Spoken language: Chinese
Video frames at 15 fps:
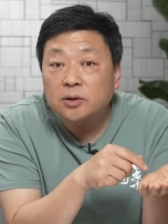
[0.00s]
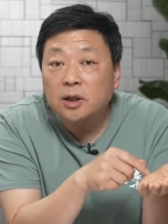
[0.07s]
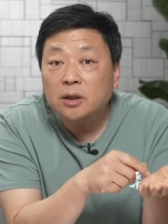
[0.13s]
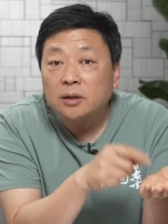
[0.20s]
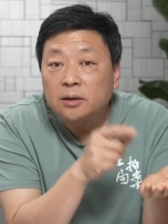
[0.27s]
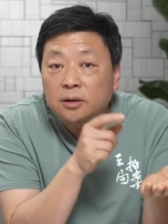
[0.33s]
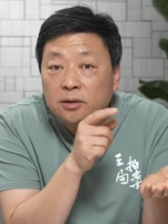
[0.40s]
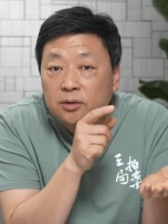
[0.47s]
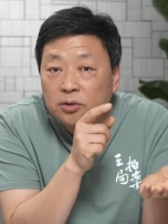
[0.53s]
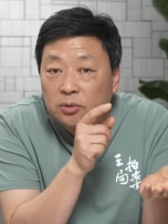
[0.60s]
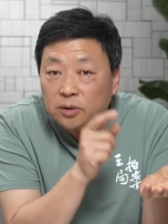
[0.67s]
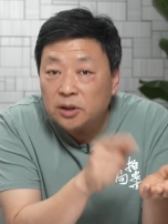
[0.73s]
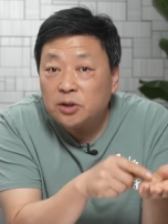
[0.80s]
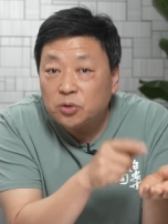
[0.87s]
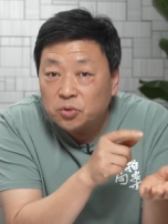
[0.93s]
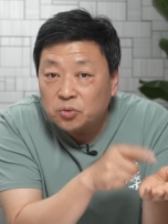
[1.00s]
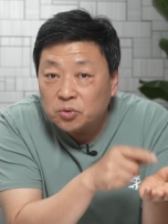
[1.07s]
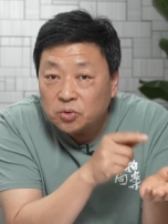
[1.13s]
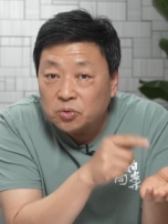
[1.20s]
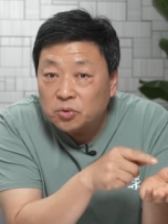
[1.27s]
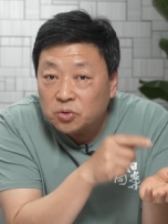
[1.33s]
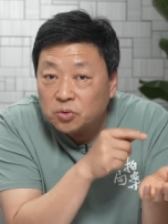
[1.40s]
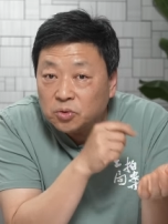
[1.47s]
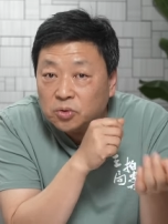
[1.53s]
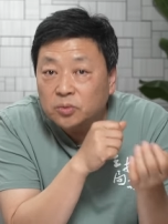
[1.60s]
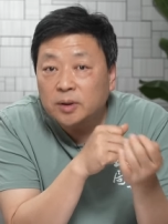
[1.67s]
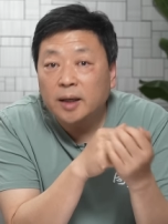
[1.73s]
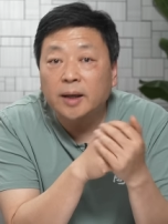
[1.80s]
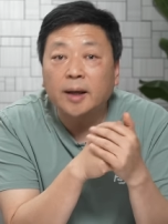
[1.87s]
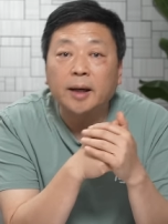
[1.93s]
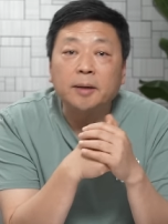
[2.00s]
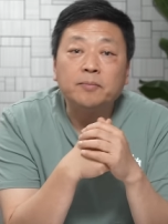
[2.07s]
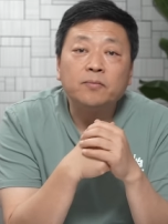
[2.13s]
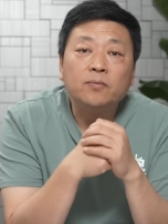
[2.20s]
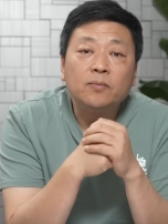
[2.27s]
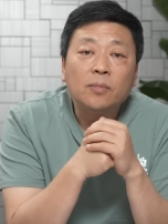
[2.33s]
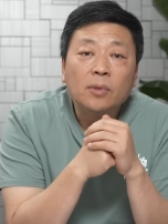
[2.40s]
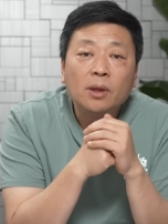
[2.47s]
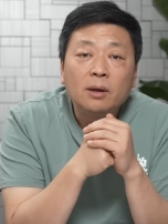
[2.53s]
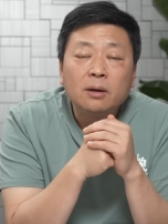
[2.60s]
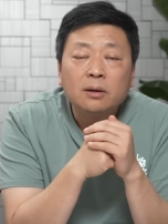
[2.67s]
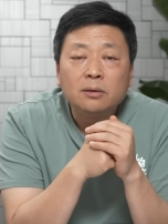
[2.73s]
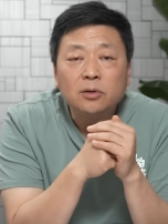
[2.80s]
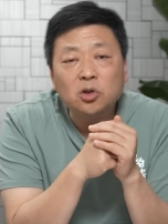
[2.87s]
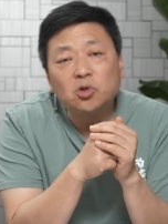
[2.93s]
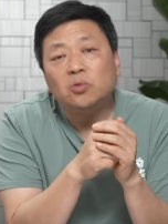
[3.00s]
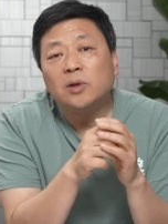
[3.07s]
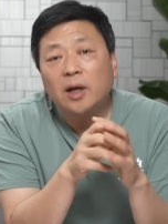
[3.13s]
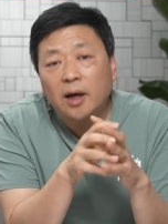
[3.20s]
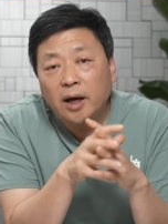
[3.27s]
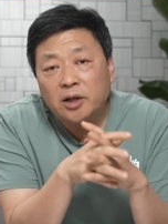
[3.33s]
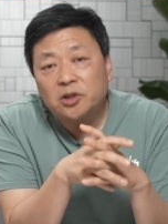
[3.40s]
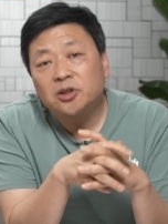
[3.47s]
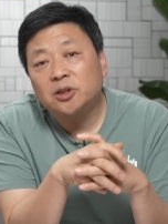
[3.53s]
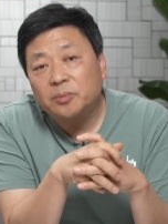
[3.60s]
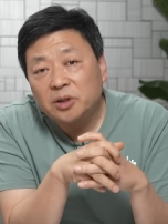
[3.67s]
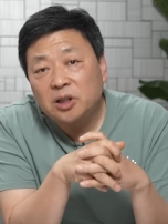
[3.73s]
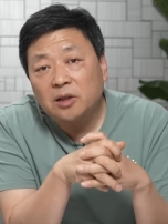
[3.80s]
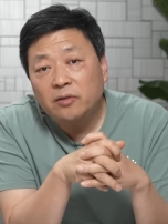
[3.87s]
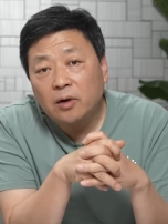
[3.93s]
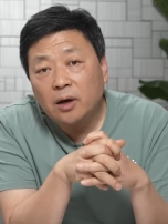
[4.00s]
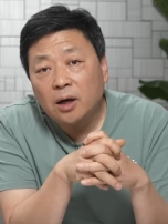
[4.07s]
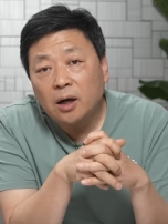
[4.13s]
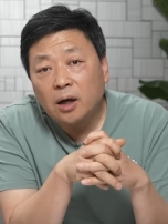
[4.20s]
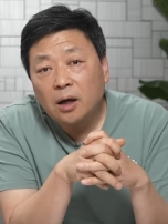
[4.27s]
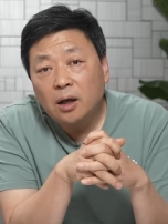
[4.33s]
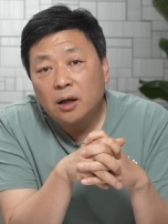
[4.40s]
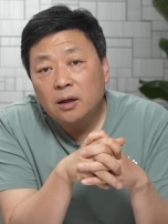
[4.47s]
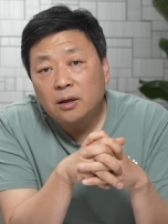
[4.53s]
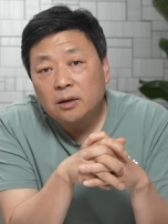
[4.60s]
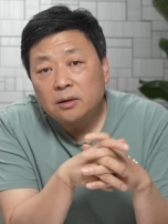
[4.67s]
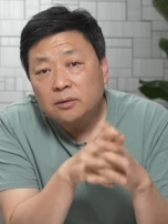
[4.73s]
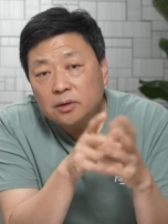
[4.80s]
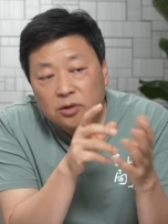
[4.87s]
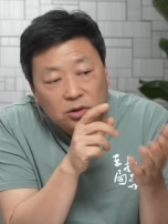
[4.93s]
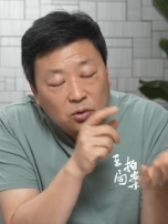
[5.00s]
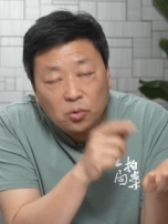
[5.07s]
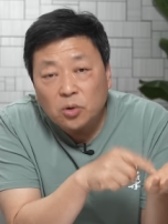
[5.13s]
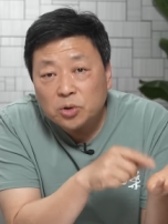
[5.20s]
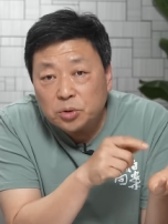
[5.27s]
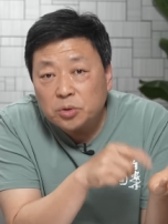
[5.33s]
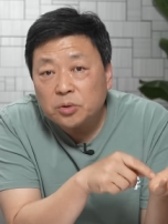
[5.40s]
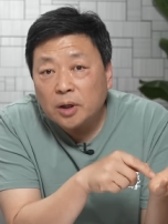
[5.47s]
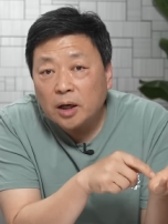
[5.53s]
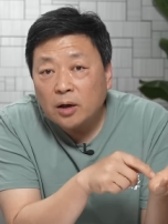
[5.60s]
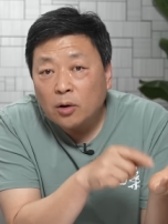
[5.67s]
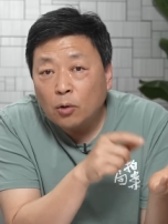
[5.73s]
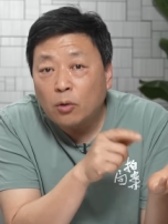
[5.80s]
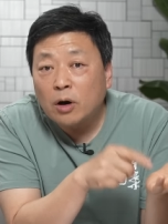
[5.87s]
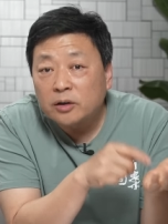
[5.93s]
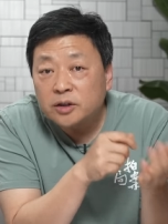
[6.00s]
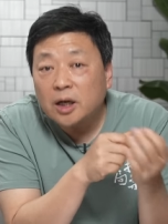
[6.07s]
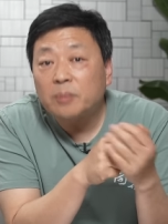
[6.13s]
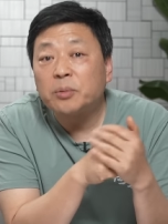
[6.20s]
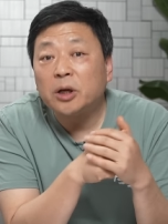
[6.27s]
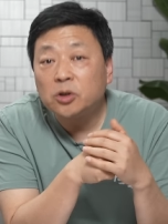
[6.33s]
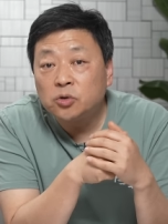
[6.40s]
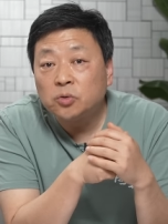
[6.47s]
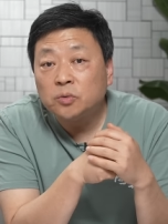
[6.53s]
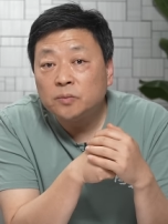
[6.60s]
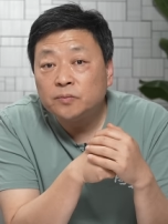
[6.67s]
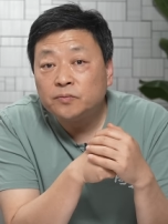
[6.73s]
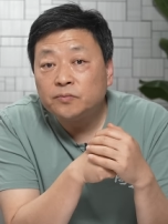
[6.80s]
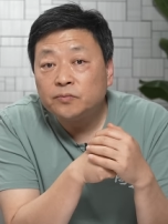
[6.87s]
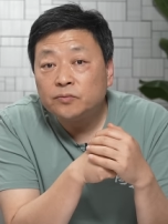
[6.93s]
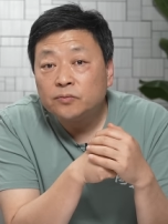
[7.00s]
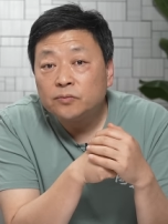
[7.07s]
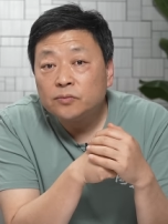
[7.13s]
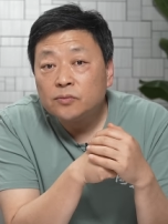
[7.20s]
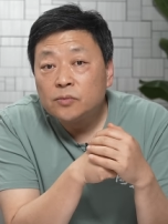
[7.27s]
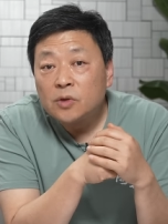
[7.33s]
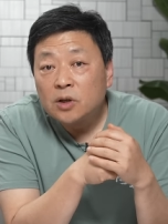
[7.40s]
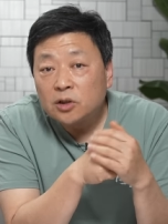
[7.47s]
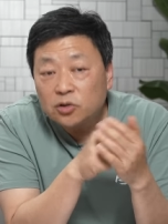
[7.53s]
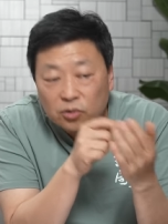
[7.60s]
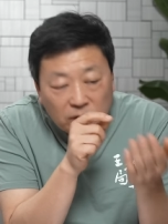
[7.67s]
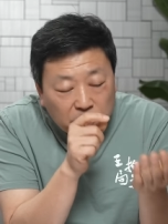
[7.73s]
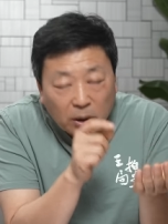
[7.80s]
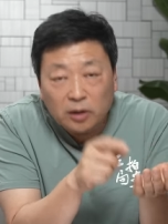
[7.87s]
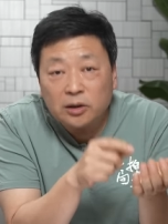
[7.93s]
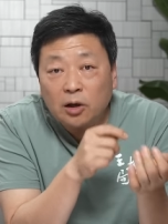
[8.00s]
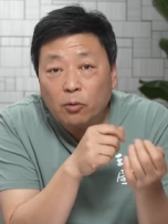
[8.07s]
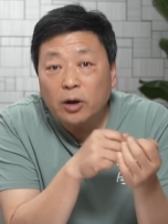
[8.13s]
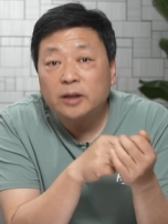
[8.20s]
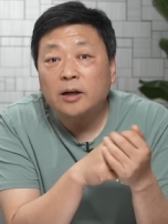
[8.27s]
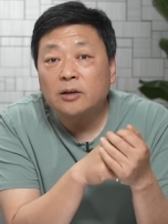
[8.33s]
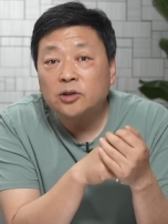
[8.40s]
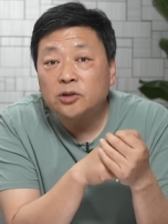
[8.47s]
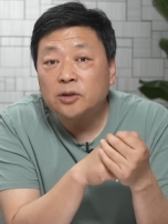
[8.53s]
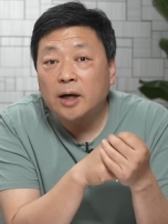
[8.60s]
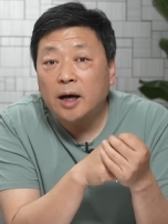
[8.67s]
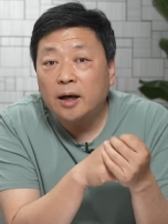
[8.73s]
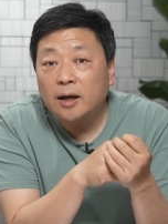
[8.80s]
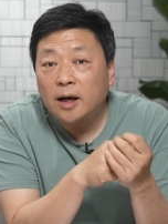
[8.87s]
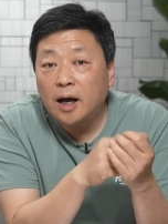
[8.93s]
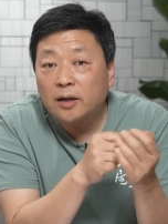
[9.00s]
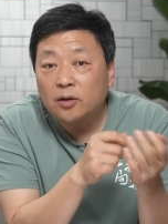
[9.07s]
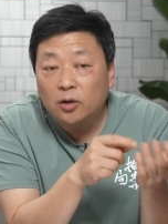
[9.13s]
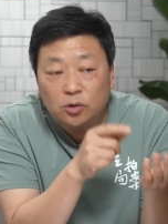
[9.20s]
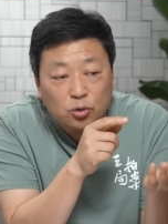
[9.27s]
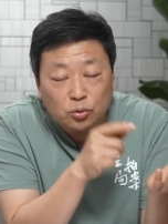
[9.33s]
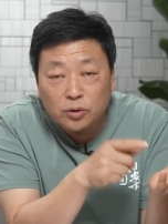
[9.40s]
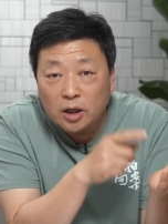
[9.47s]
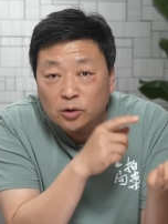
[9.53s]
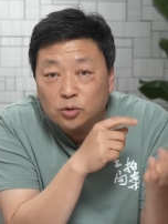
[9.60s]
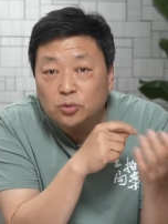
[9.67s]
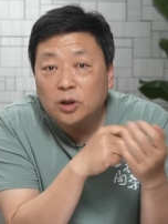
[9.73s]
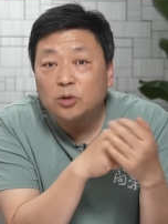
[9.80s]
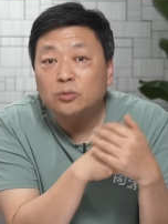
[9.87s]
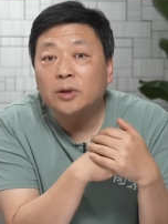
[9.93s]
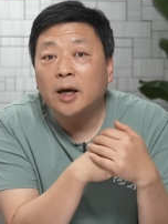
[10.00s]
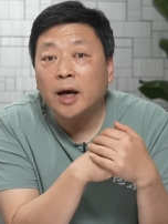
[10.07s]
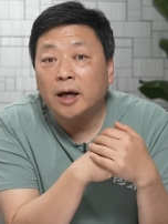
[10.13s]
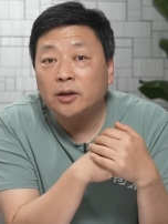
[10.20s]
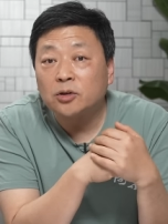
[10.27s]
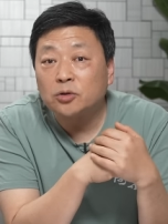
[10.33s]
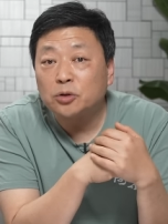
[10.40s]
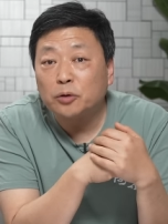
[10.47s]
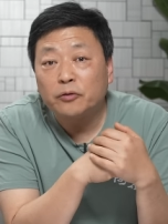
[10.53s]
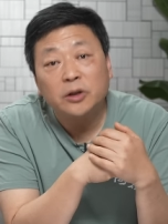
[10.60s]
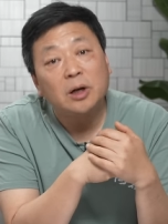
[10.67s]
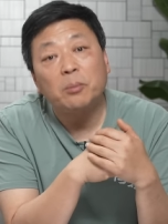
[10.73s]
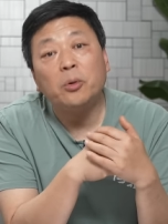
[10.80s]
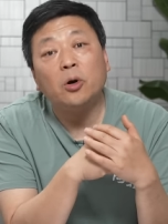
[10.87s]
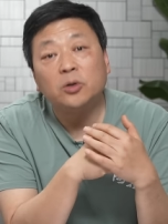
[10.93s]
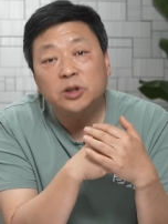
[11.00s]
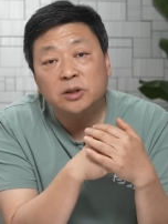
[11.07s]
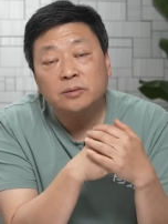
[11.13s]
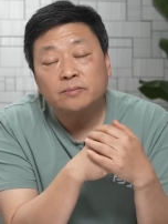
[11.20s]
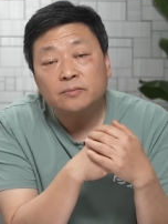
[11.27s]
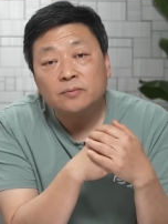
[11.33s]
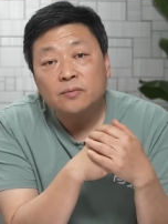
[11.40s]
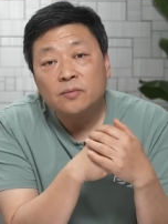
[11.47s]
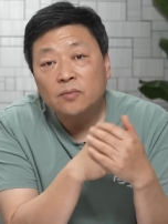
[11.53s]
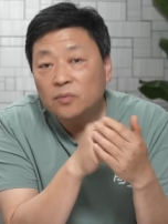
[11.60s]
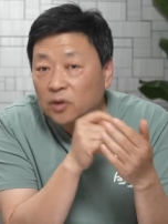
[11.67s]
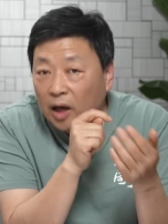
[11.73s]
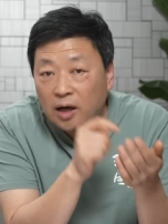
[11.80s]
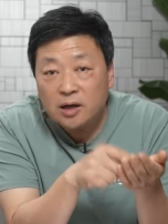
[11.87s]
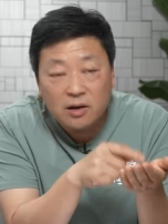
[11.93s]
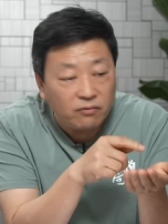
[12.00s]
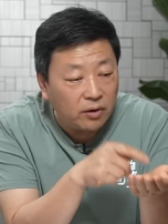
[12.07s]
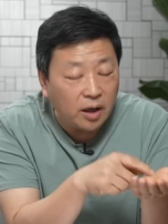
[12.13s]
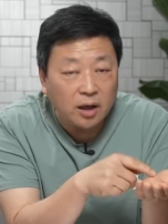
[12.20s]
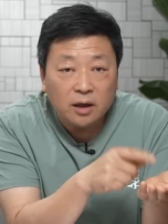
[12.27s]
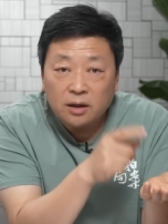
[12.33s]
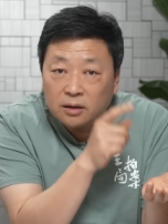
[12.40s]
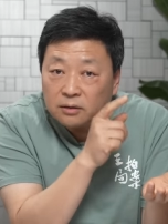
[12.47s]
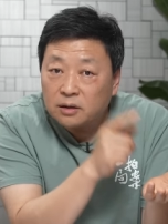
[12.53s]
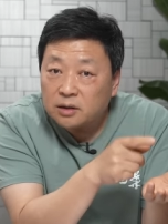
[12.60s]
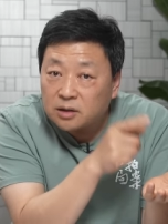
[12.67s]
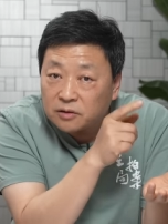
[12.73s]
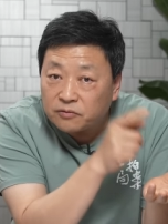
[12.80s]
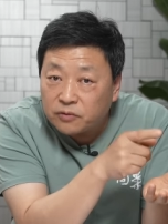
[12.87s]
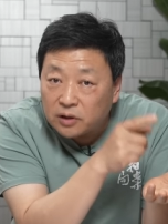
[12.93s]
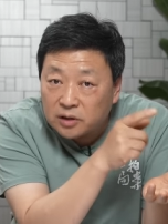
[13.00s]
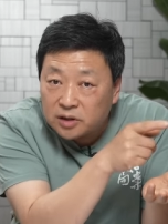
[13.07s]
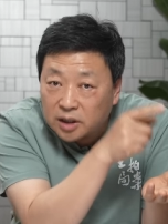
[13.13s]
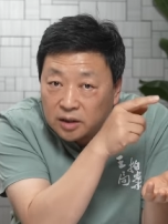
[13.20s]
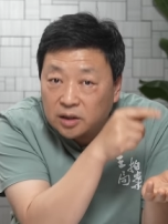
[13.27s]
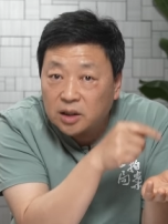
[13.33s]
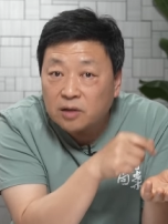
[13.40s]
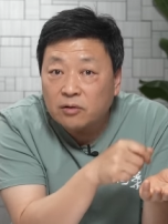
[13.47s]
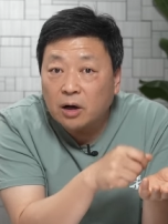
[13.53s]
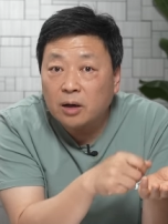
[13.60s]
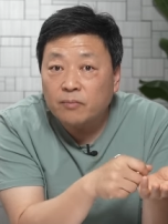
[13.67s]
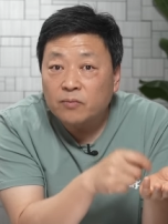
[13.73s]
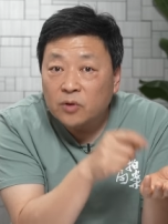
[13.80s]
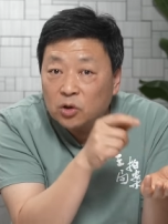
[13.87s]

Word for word: 呢就力主入住中南海。那中南海是什么地方啊？那是过去啊皇家别墅。所以彭德怀当时啊看到中央住在中南海的时候就非常不高兴，他认为那是封建帝王